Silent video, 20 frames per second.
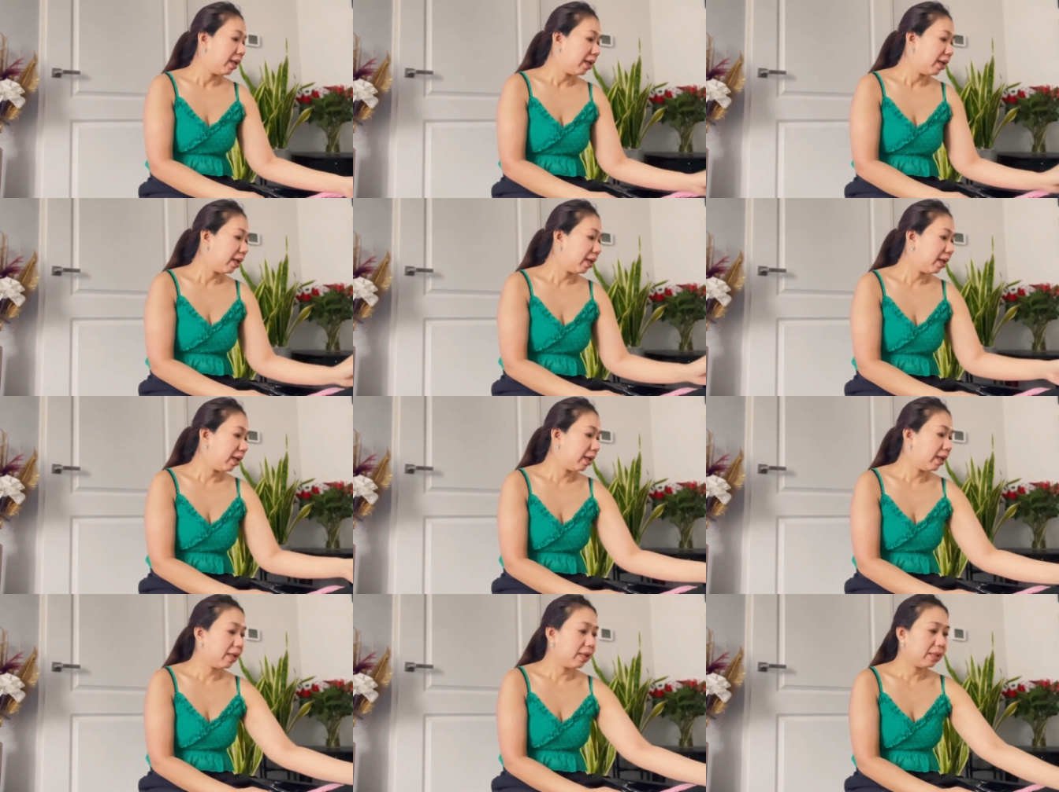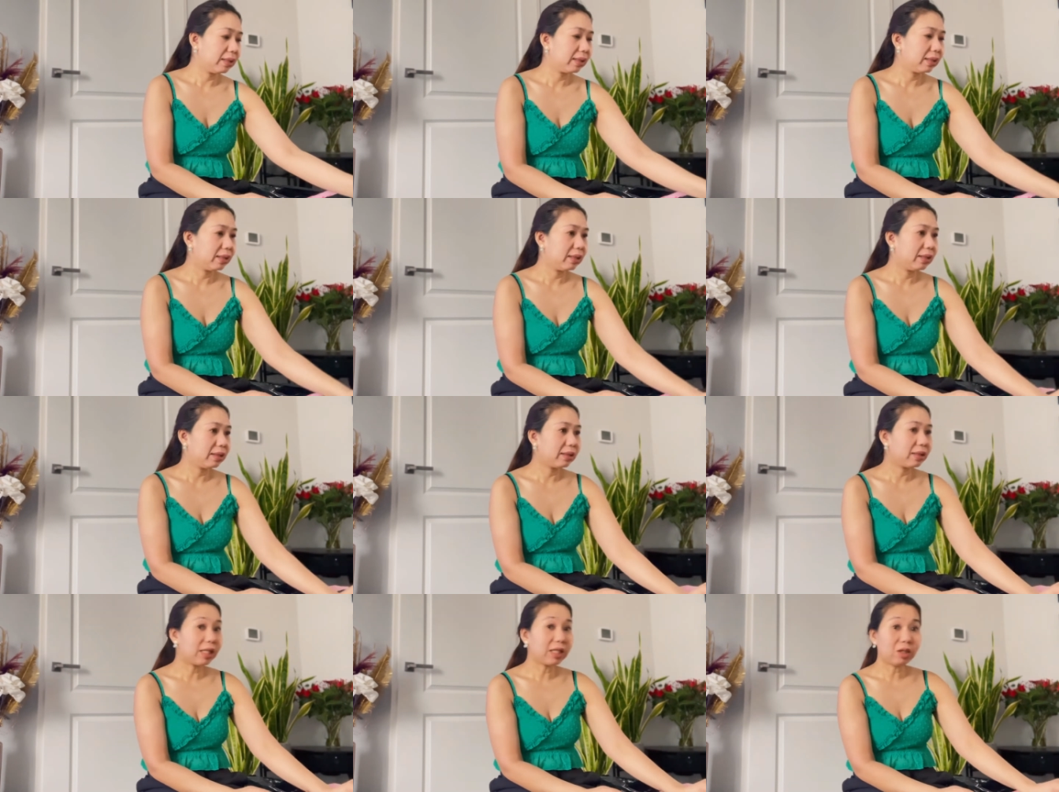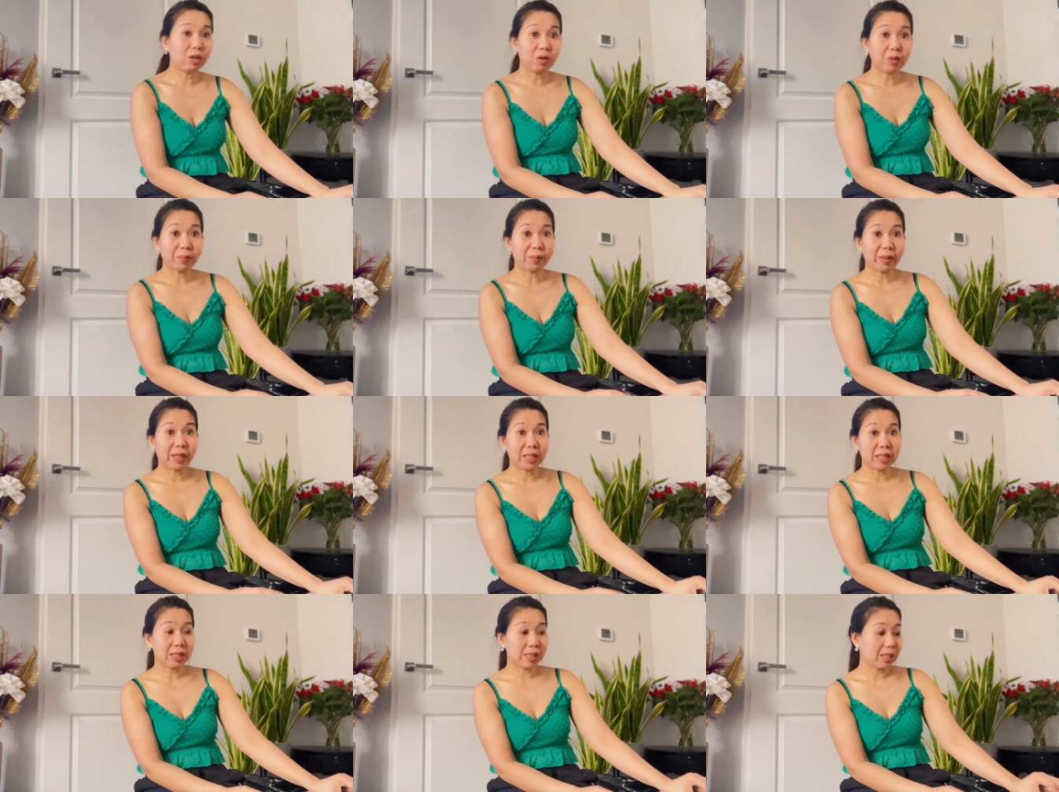At tatlong
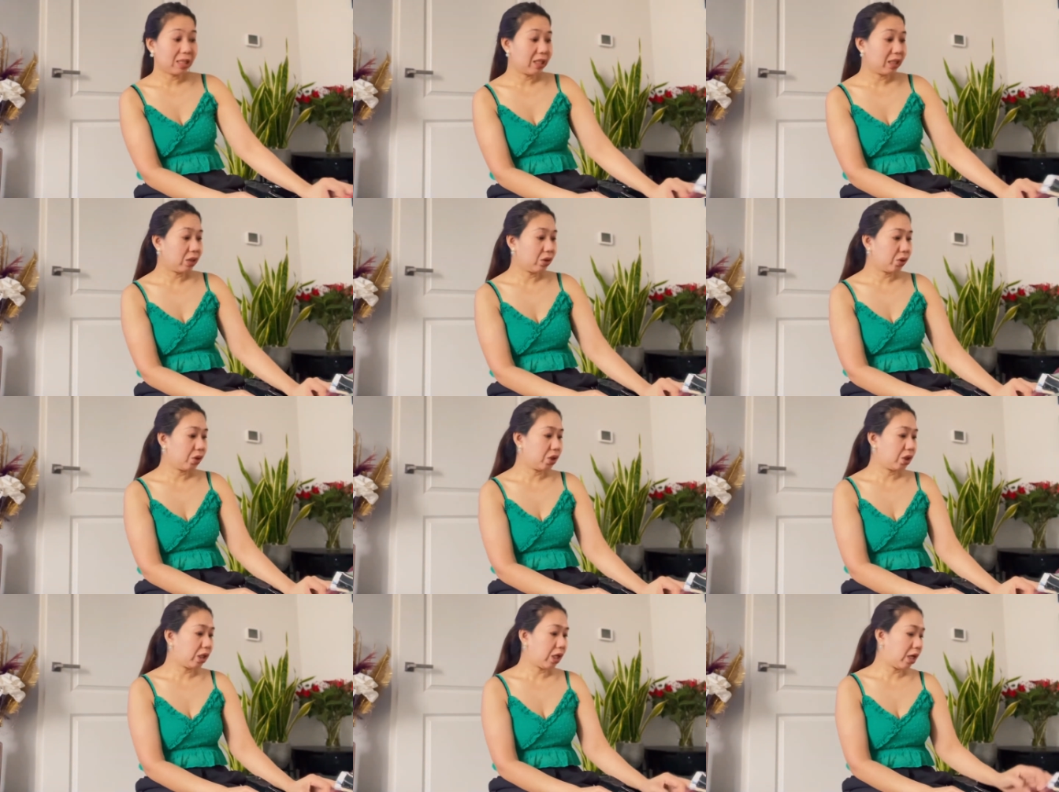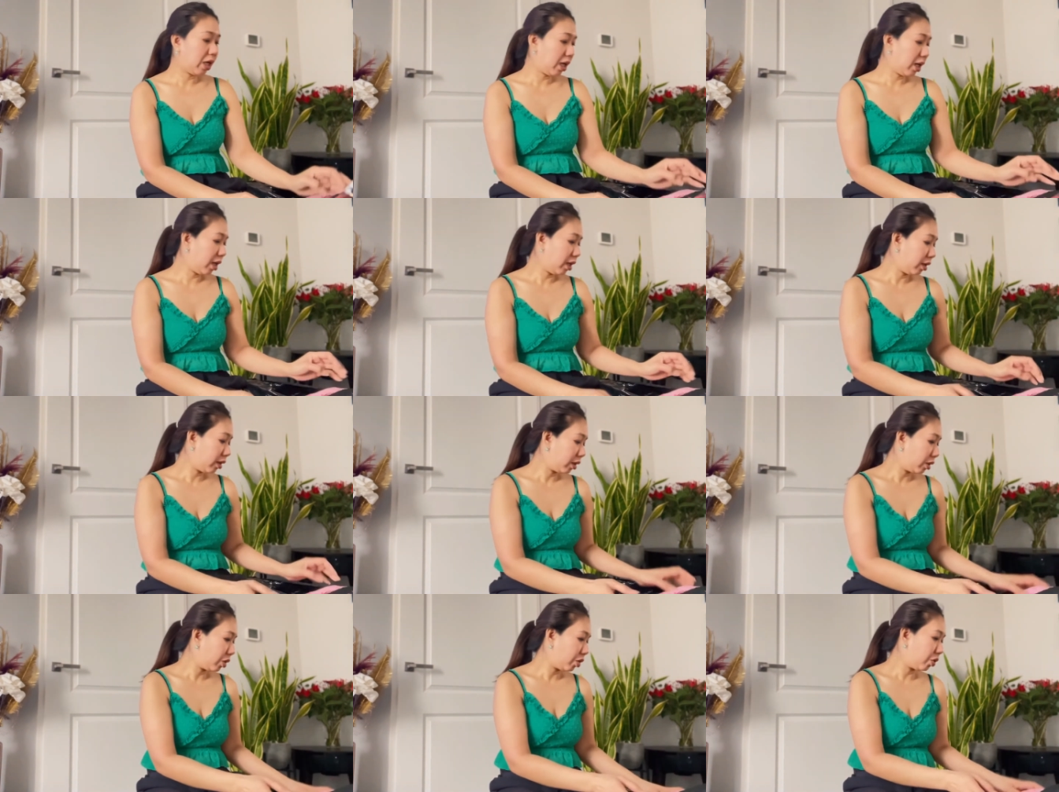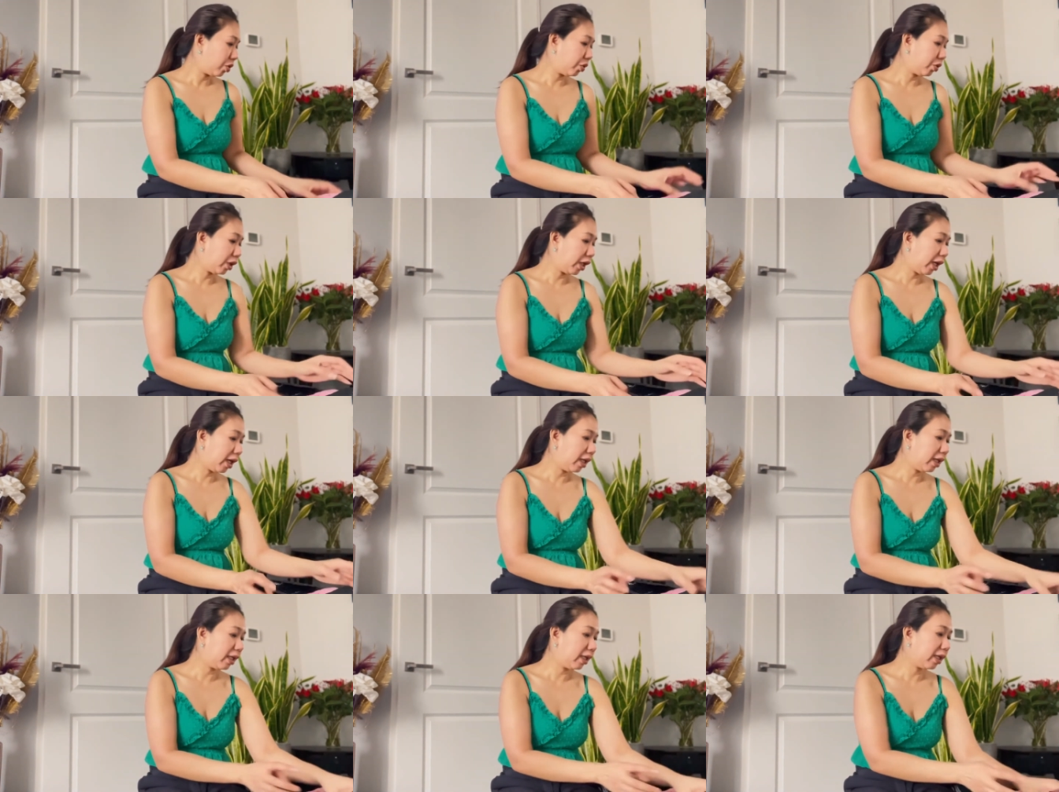plastic ito siya. So,
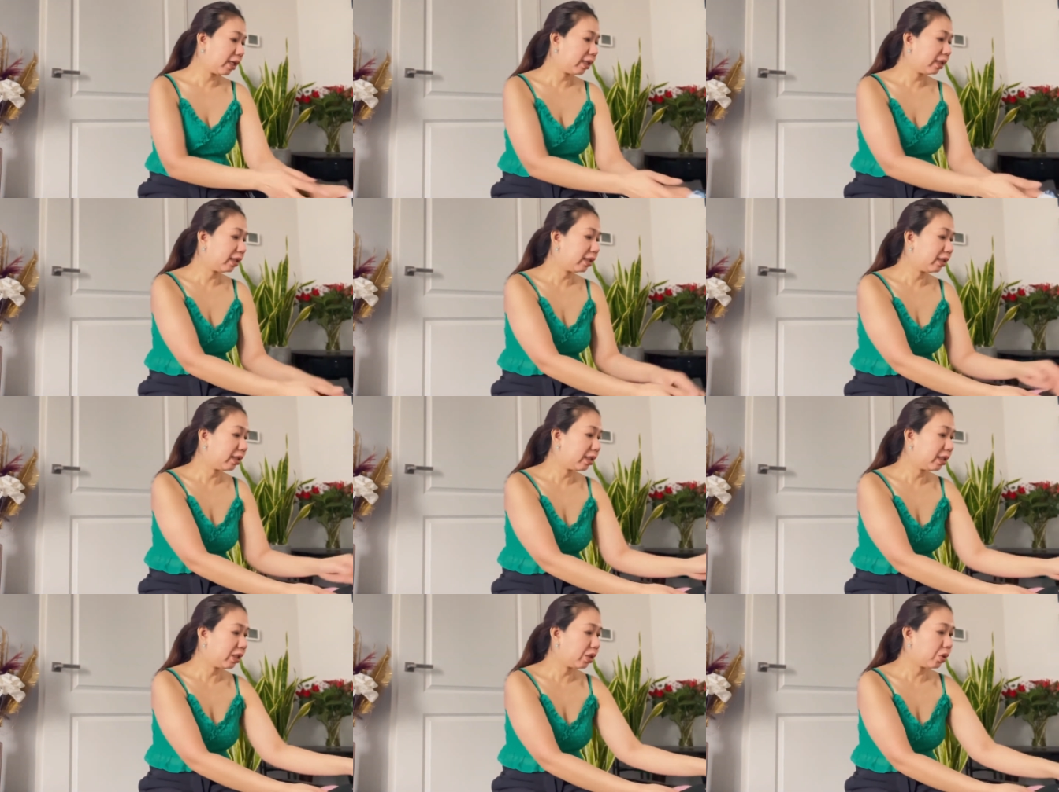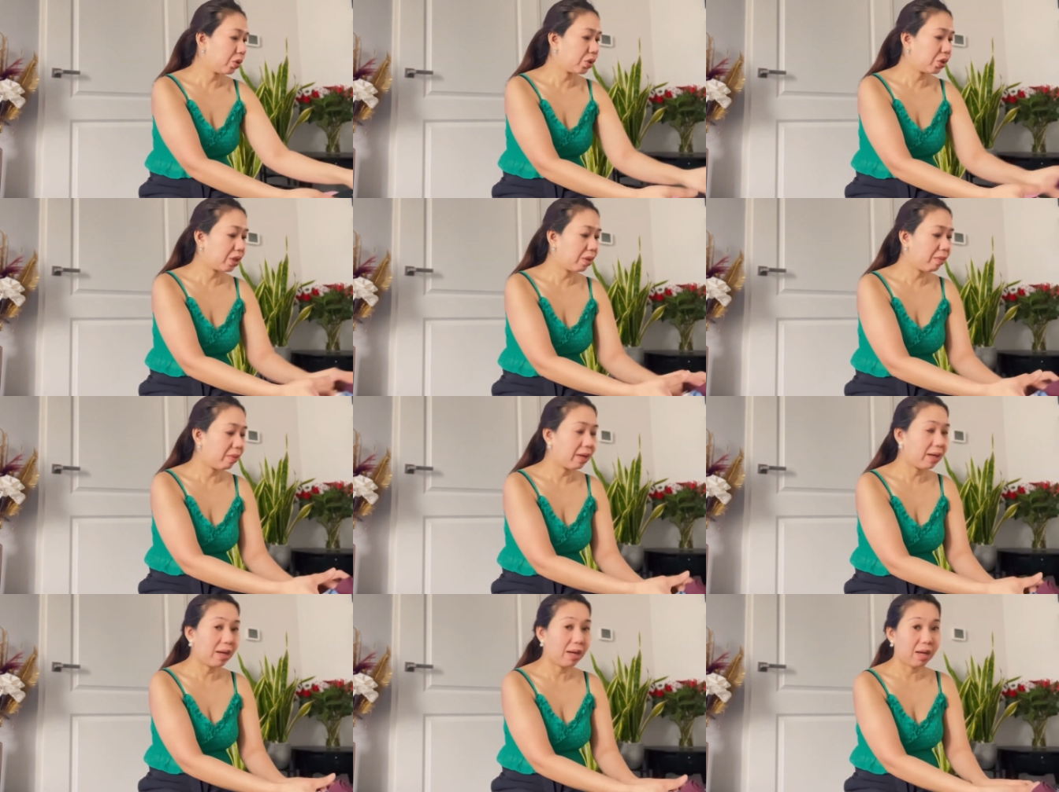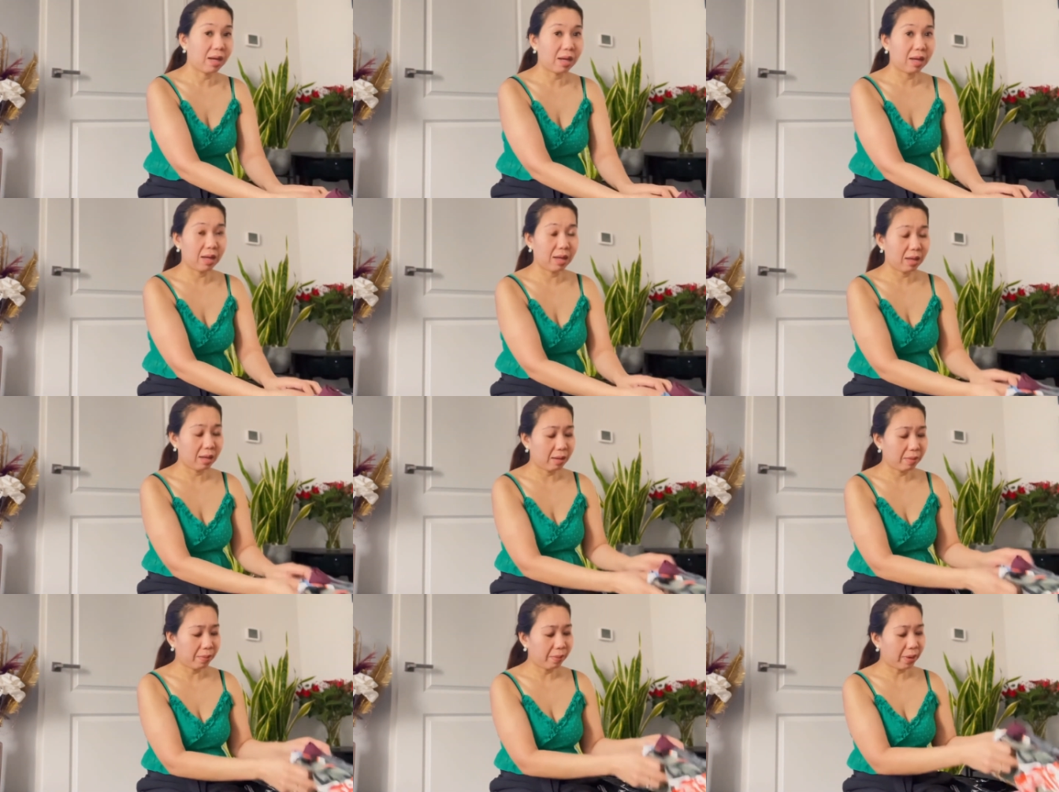unahin natin dito sa mga
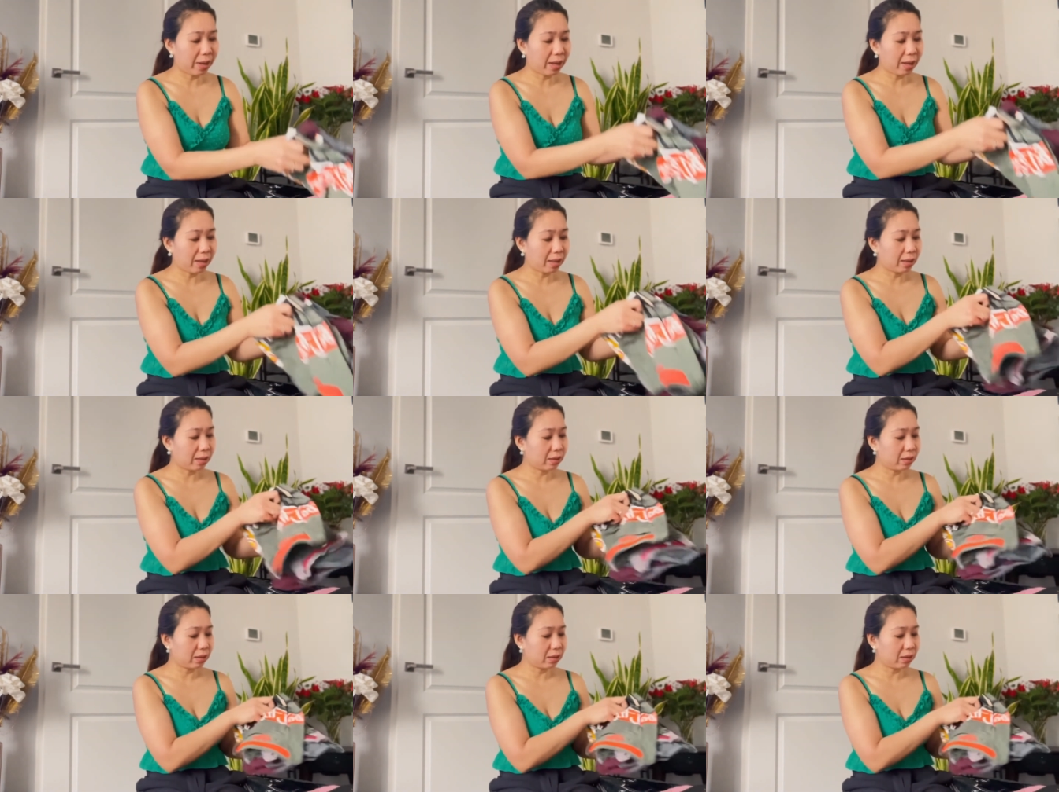pang